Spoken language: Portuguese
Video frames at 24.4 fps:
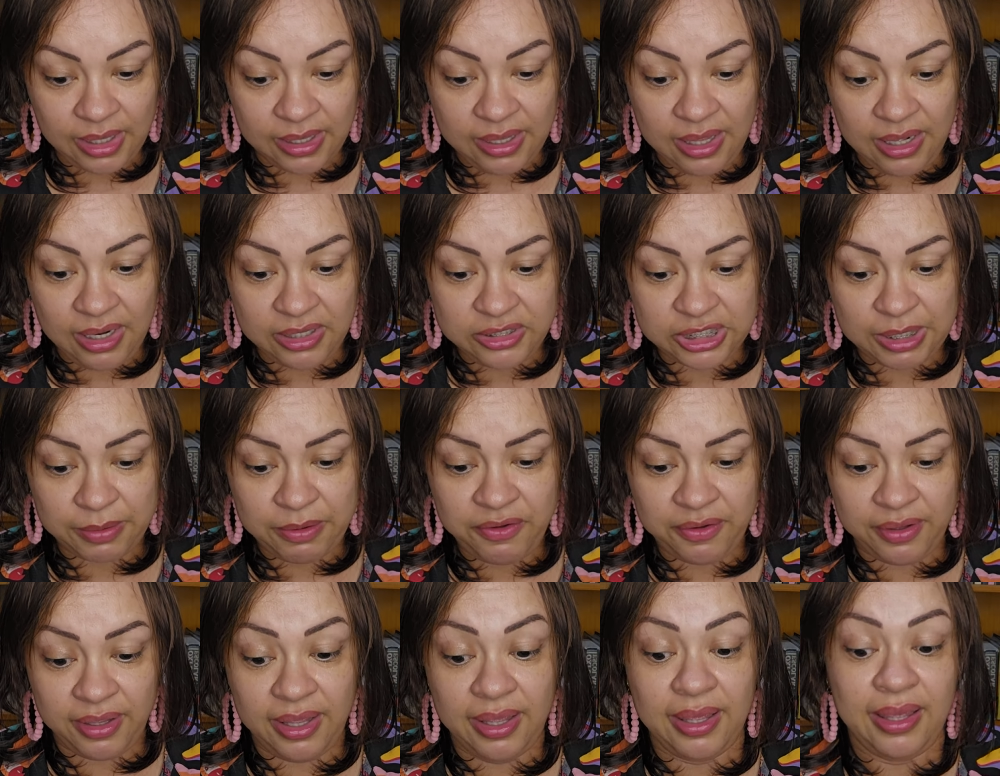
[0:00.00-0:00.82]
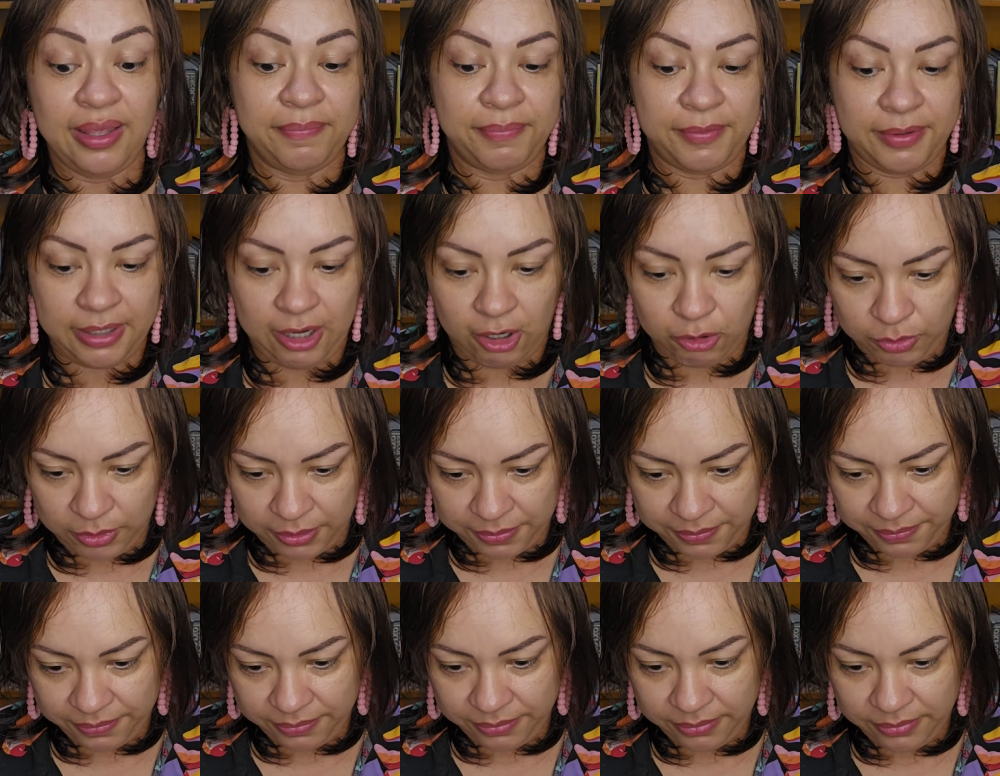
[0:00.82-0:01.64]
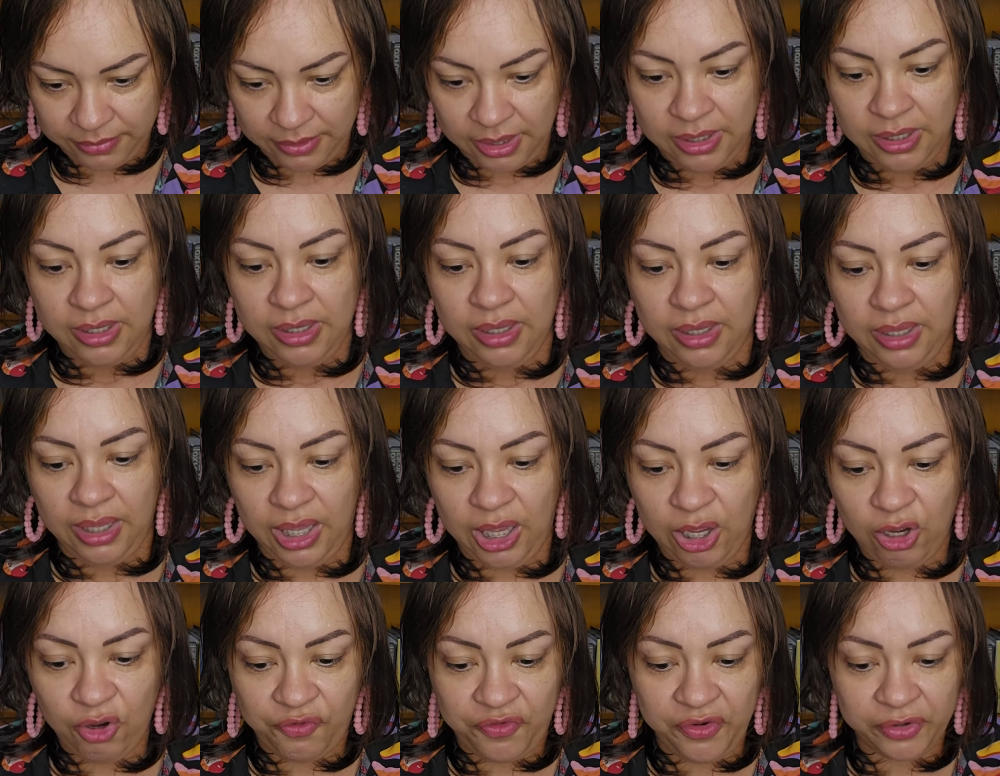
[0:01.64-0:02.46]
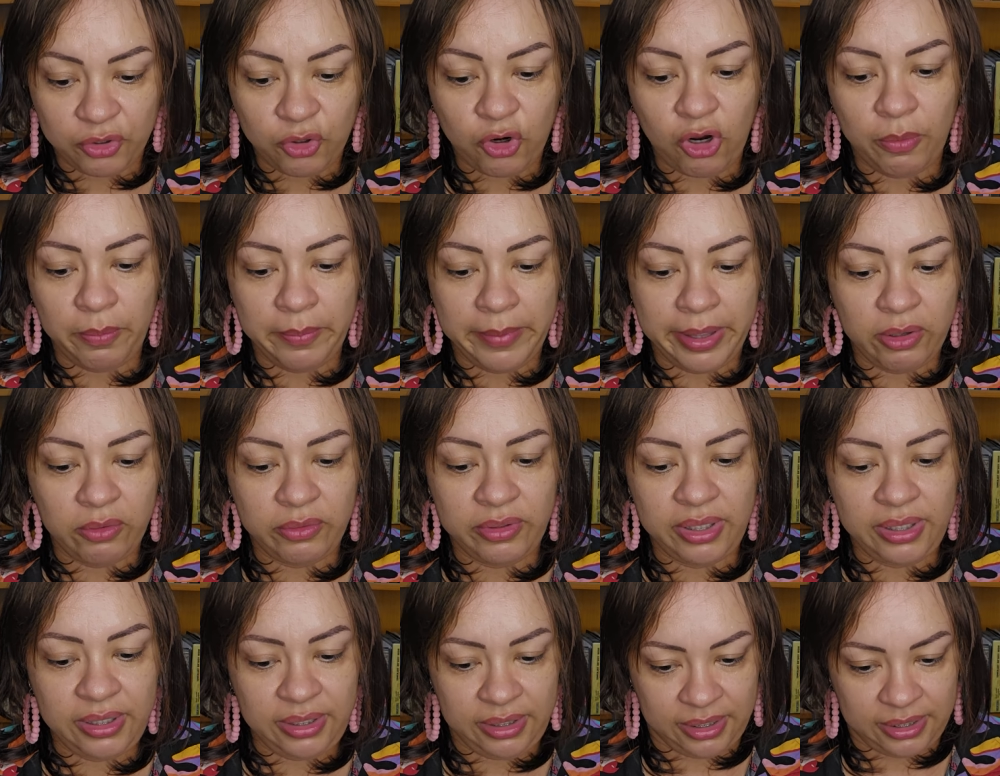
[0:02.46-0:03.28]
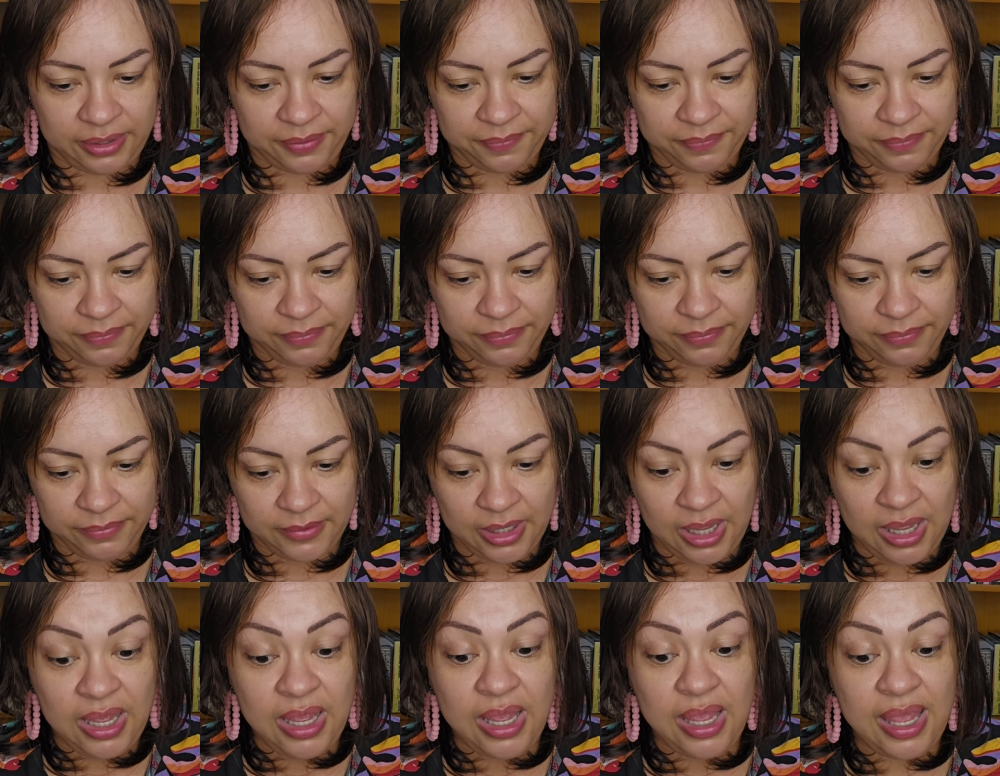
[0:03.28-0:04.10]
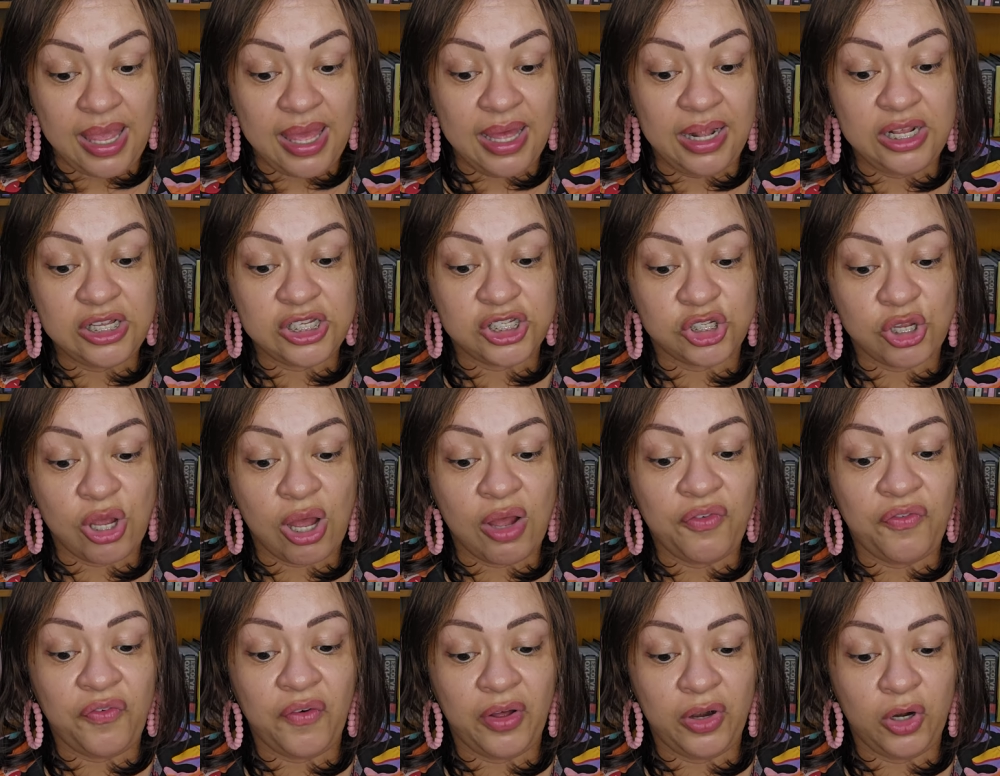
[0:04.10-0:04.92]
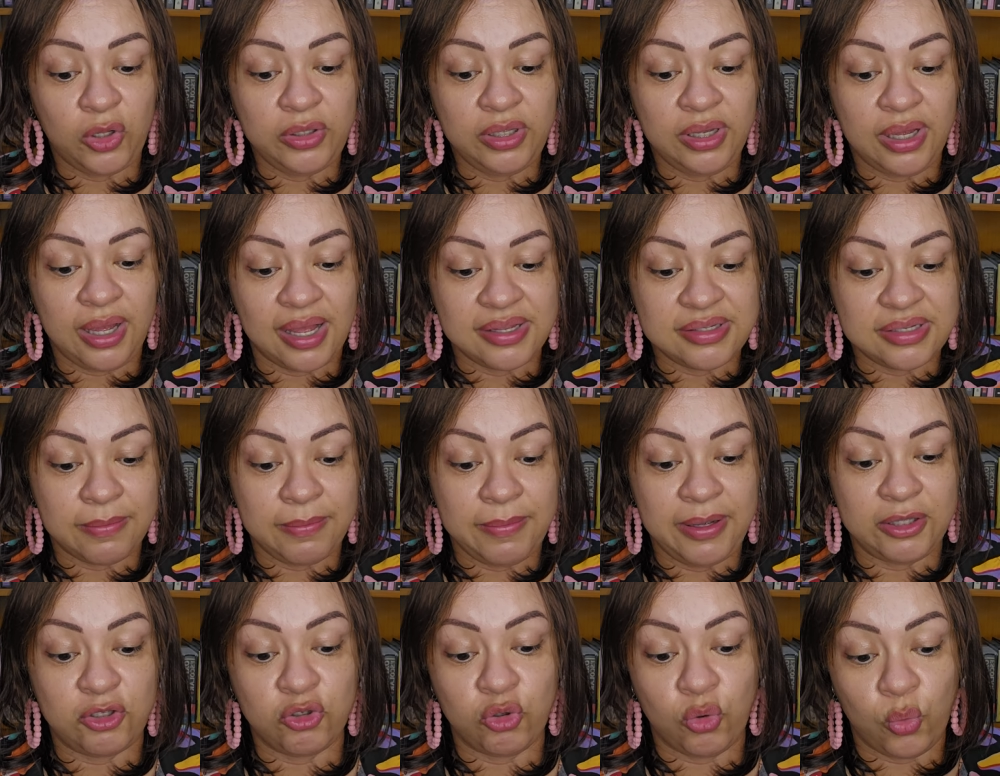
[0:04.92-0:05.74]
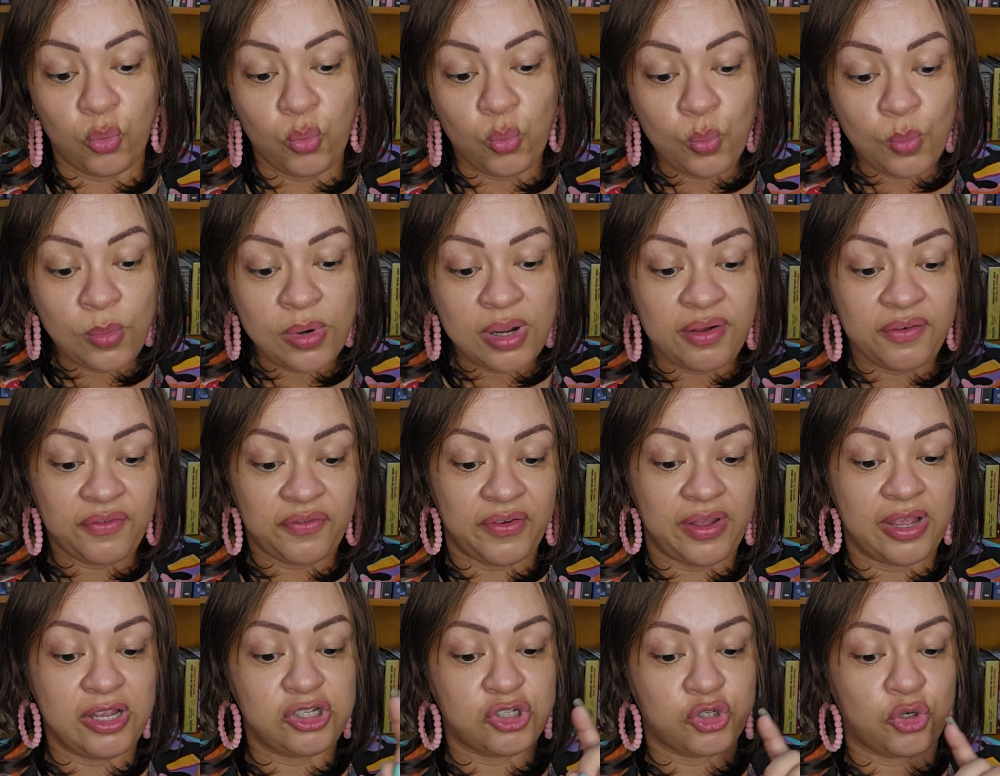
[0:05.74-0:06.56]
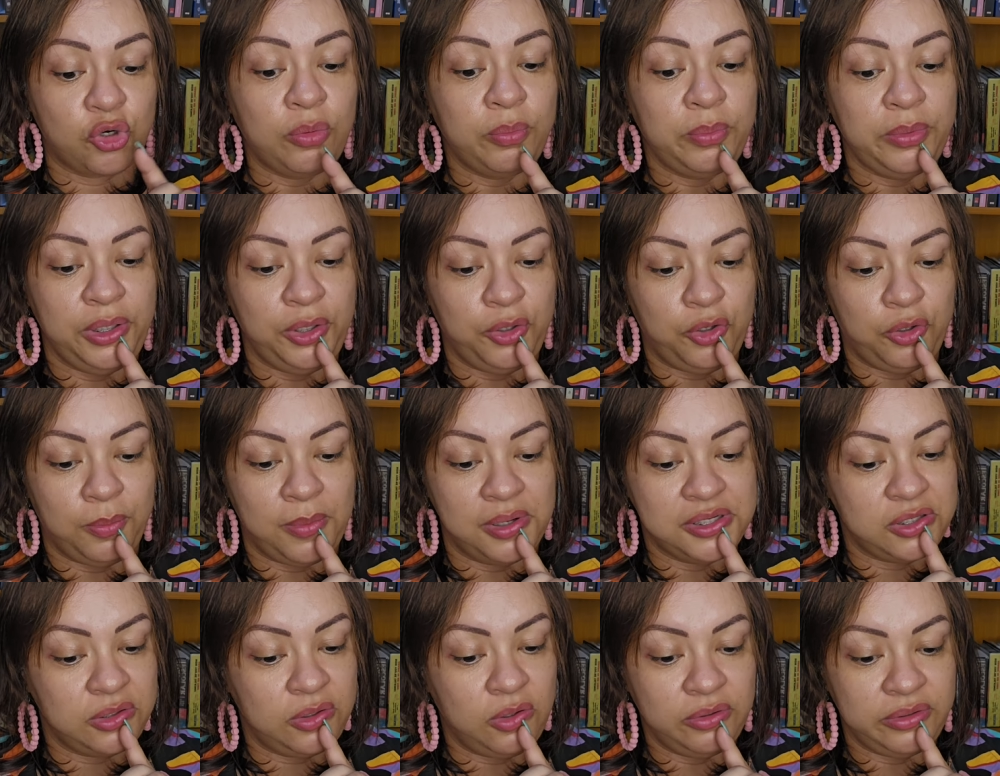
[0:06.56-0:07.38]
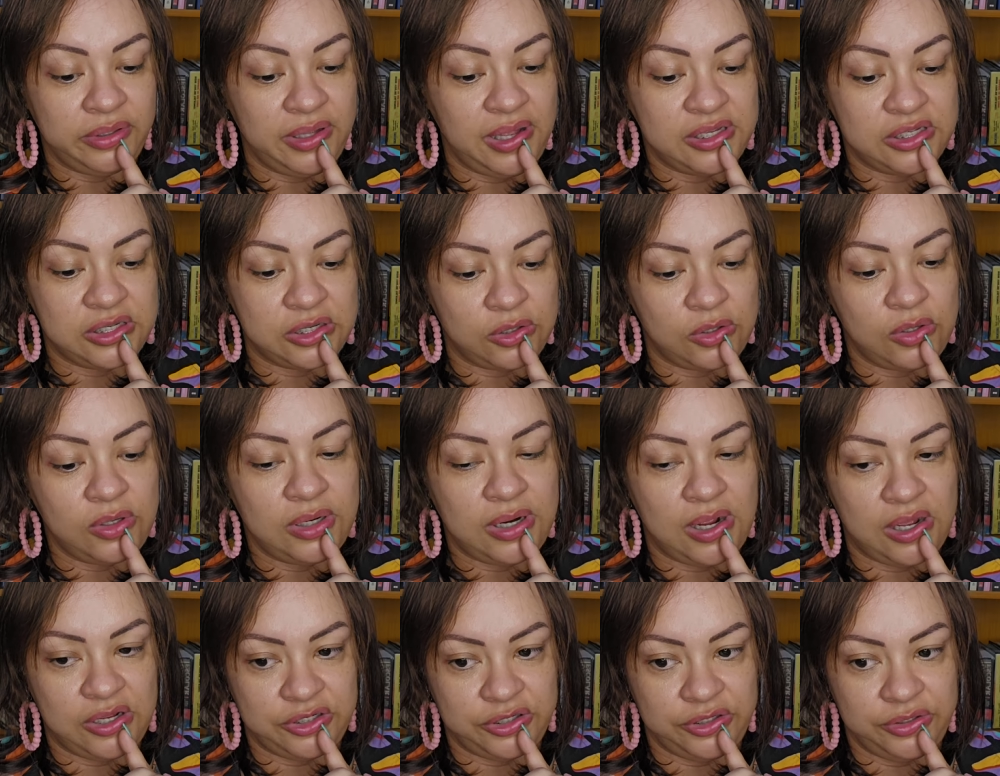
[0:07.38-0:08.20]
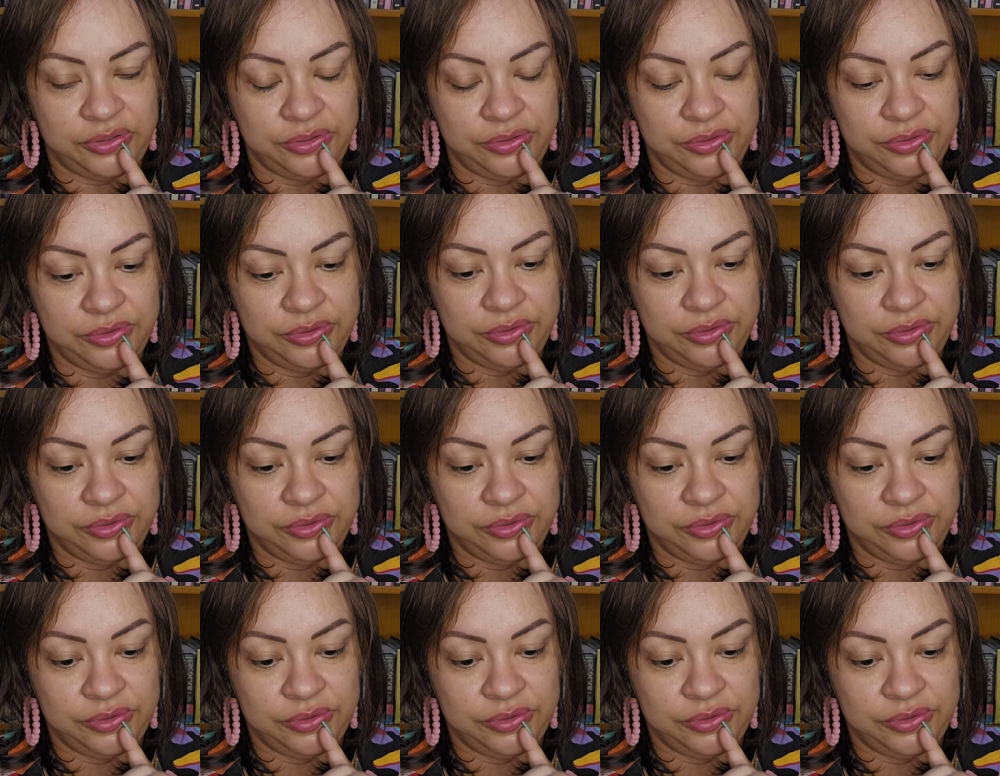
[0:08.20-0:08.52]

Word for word: ele já... Calma. Eu fico com medo de ir. Ele só falou de casamento uma vez comigo, mas eu não tenho essa coragem.